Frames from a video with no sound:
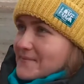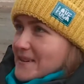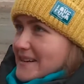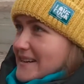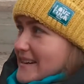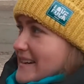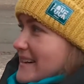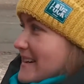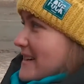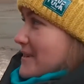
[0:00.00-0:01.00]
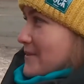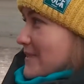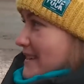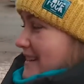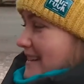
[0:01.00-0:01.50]
э,
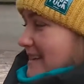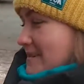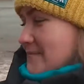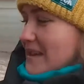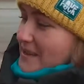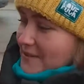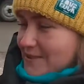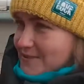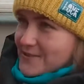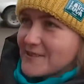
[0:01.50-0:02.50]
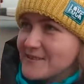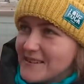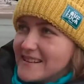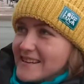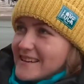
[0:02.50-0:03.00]
кто-то и мне иголочку
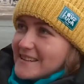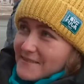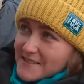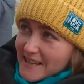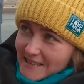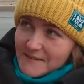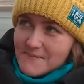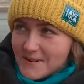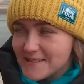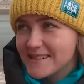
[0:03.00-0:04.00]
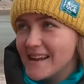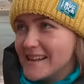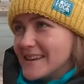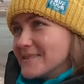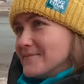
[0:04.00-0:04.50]
шевелил и отвечал на вопросы да
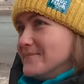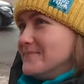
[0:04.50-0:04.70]
или нет.